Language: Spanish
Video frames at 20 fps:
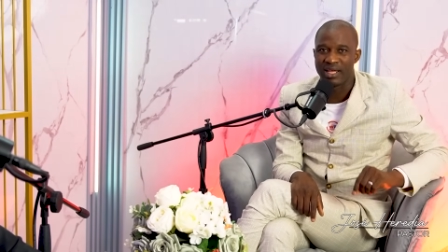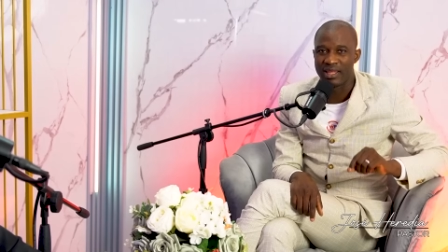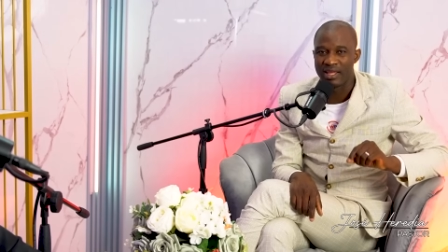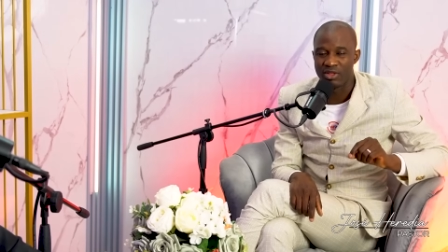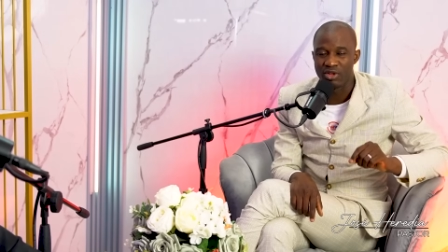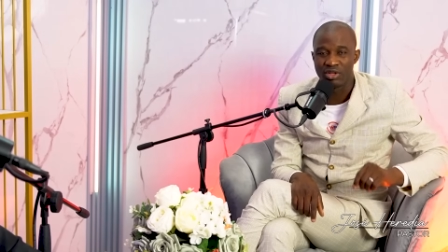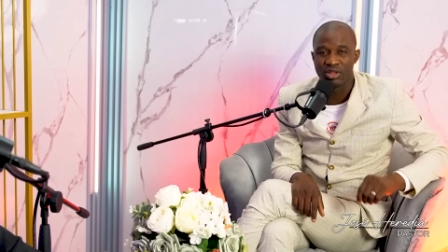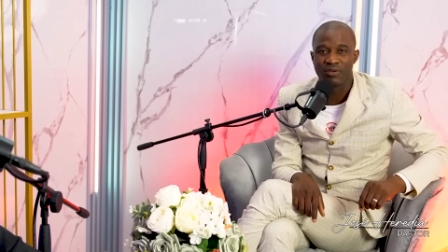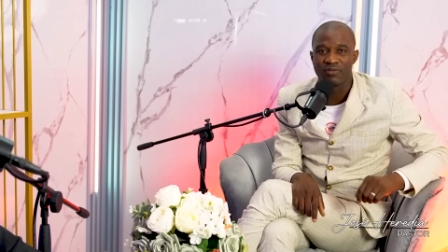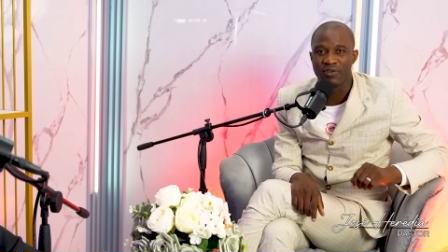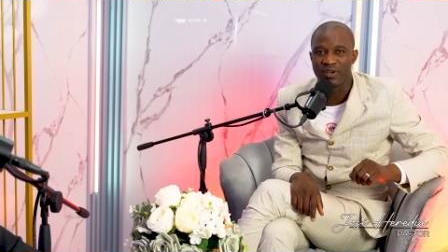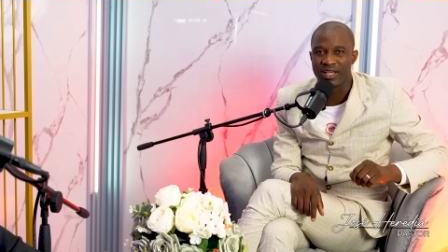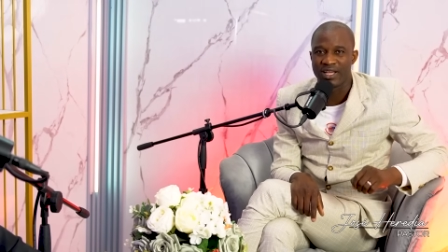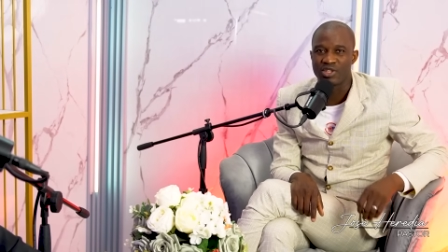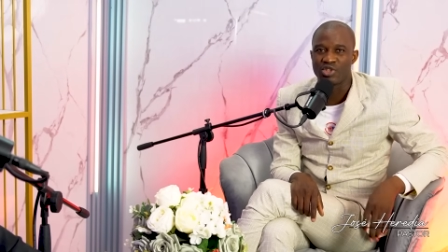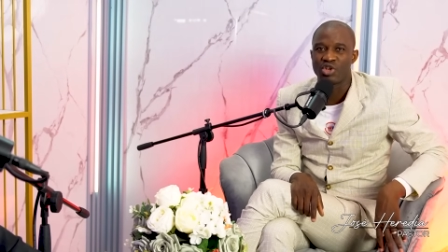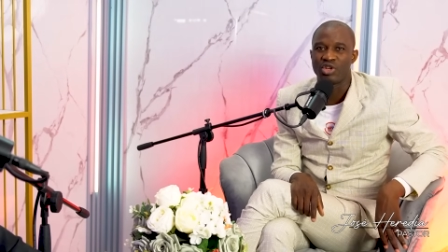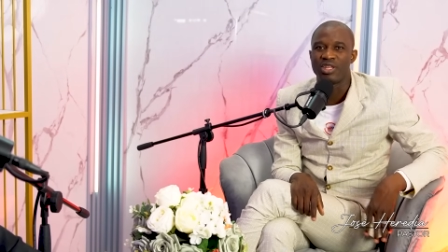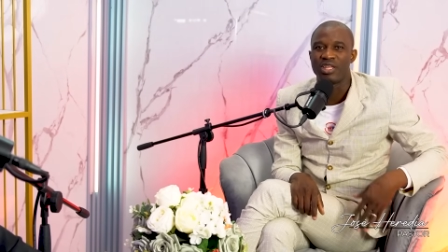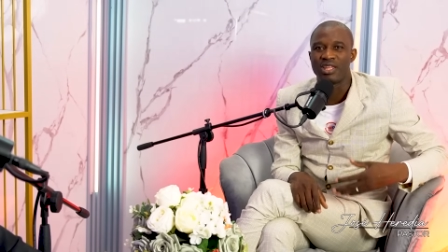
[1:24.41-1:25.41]
de
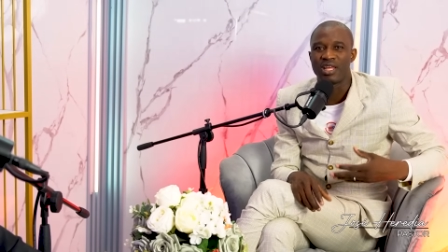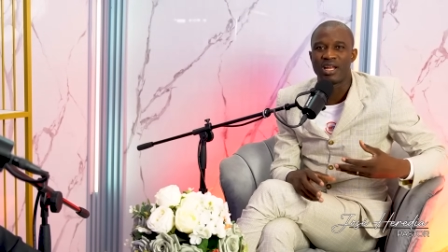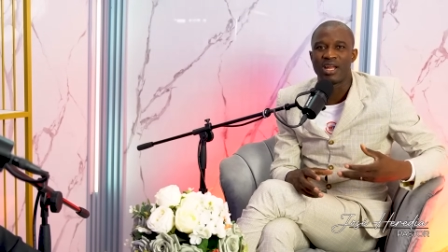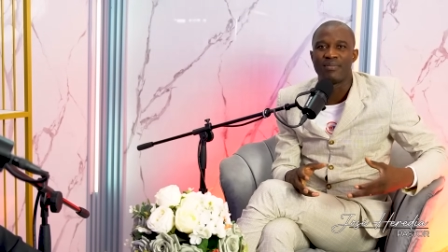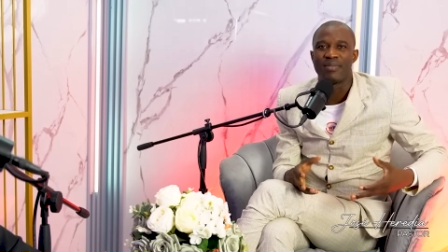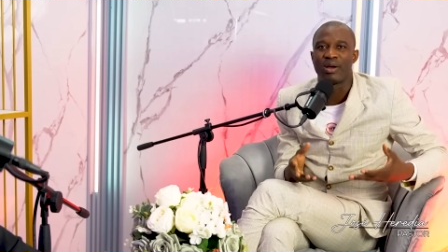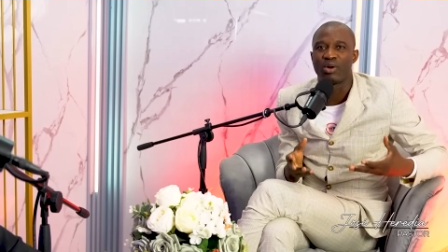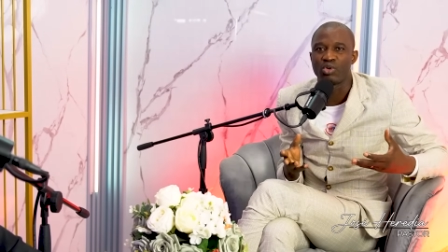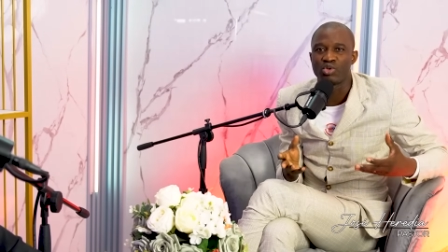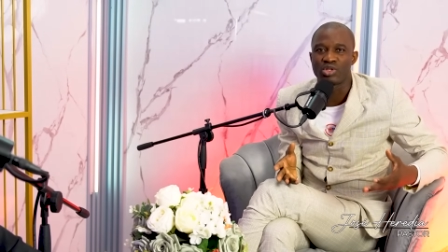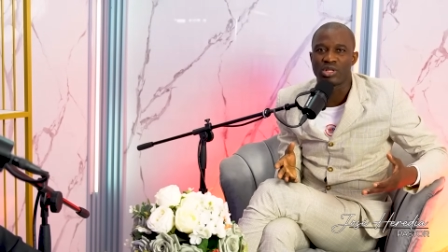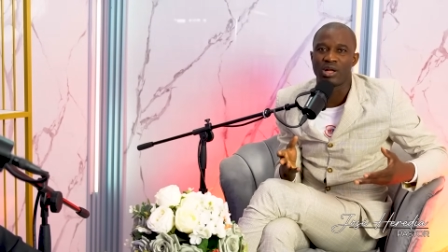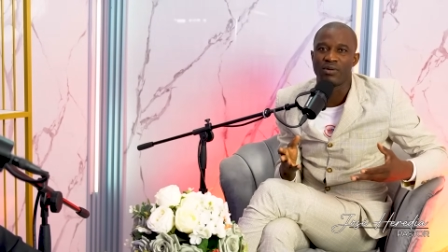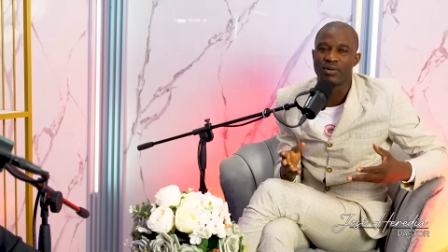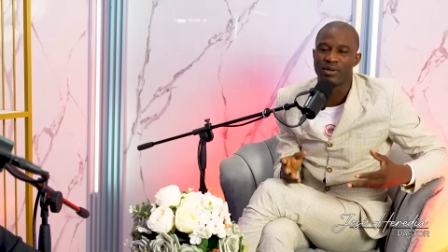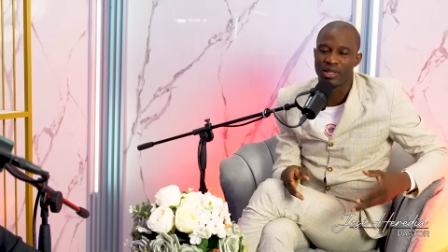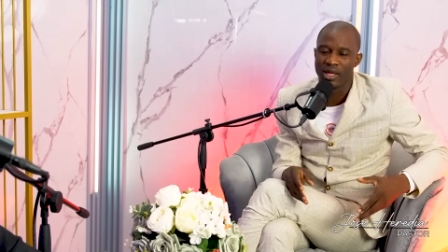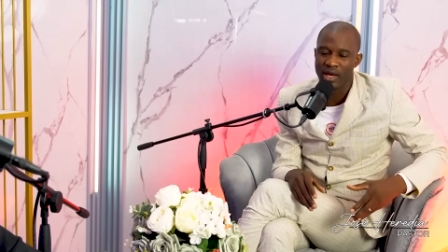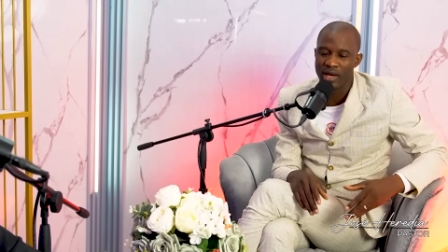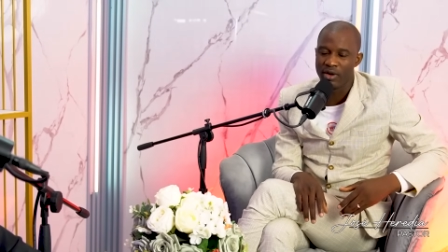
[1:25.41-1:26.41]
notificación y déle me gusta al
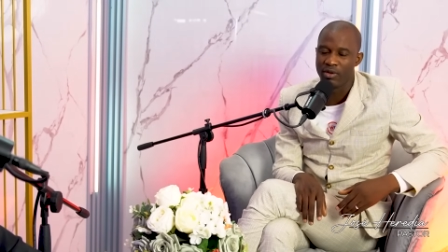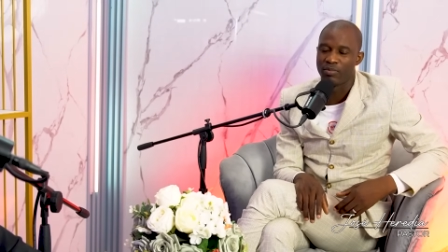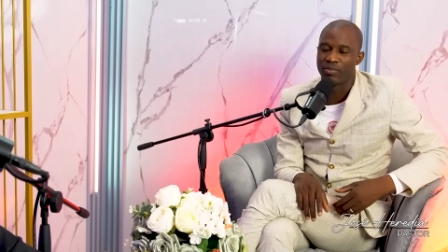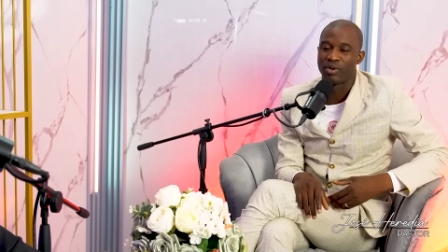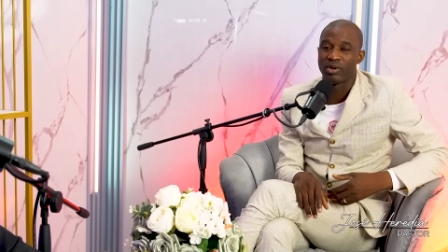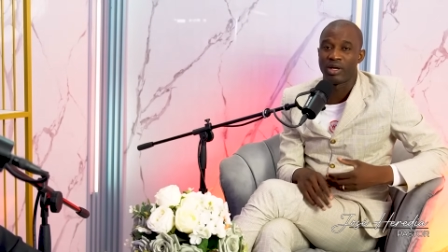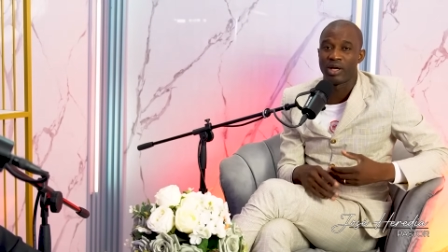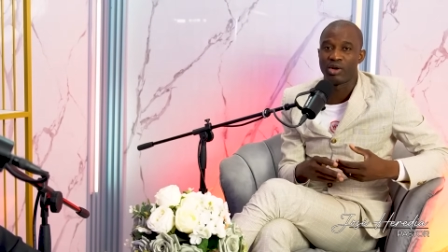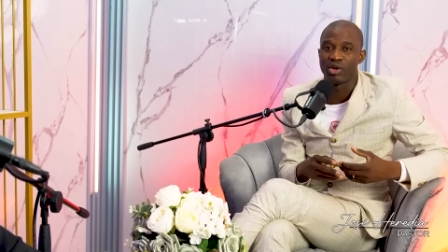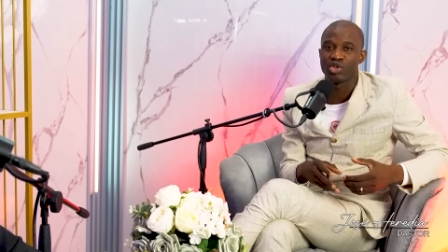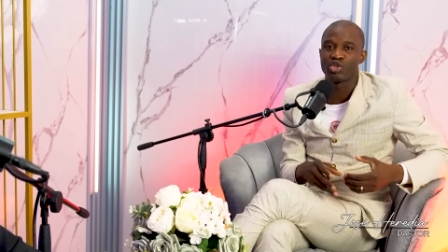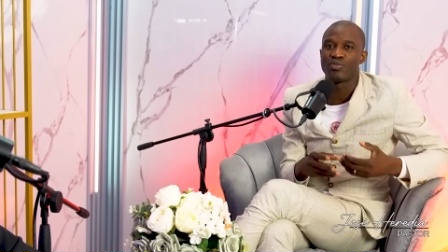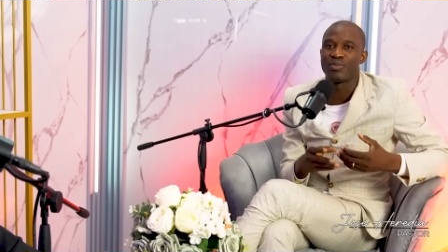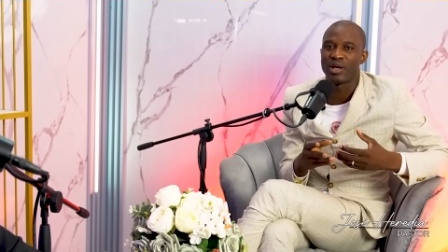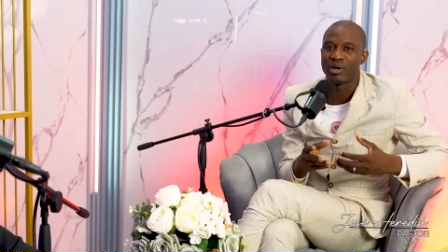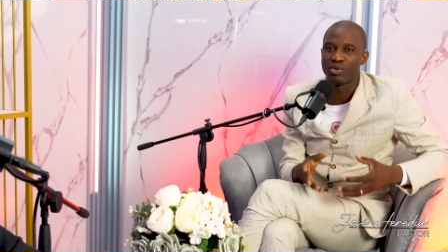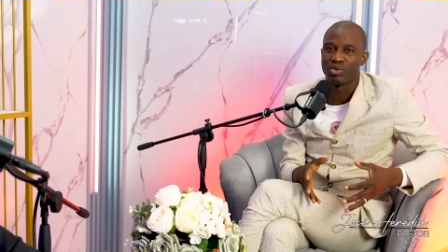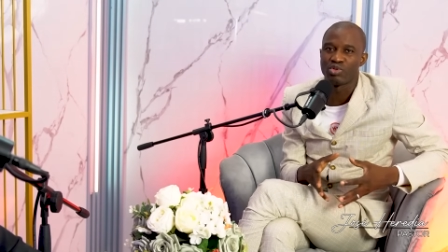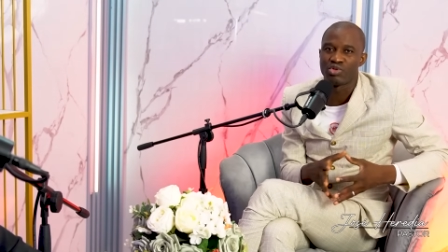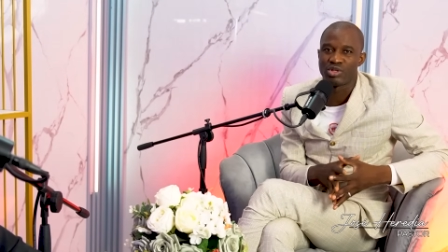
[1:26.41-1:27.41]
video, porque los me
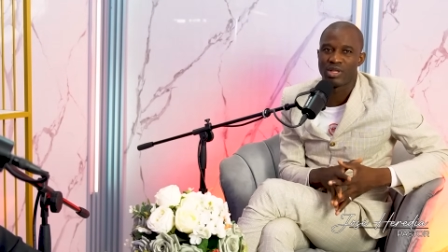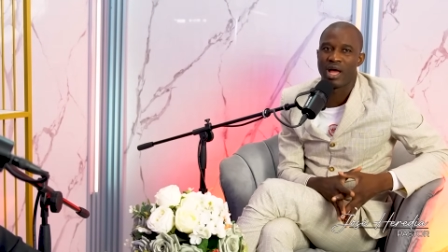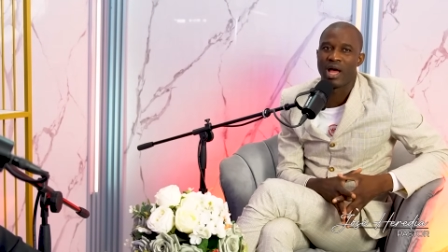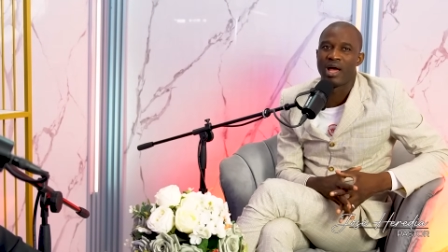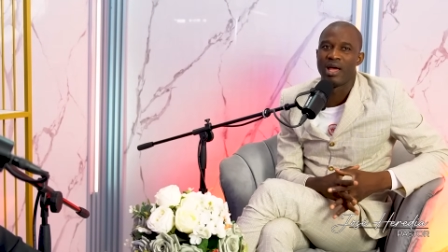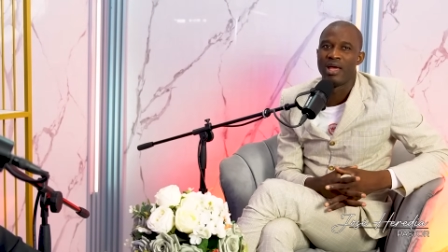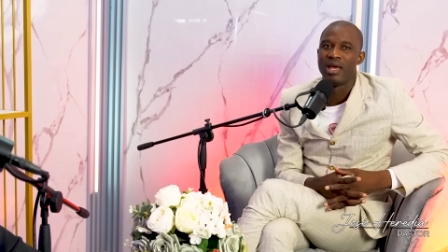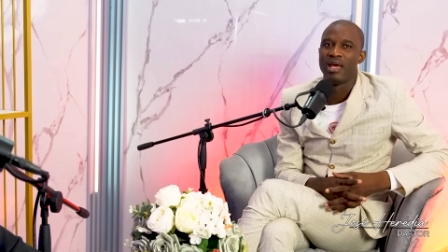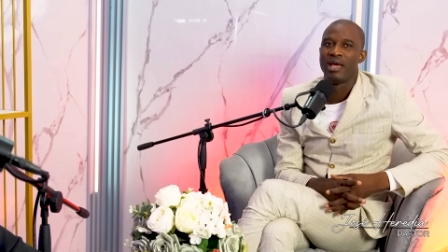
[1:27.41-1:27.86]
gusta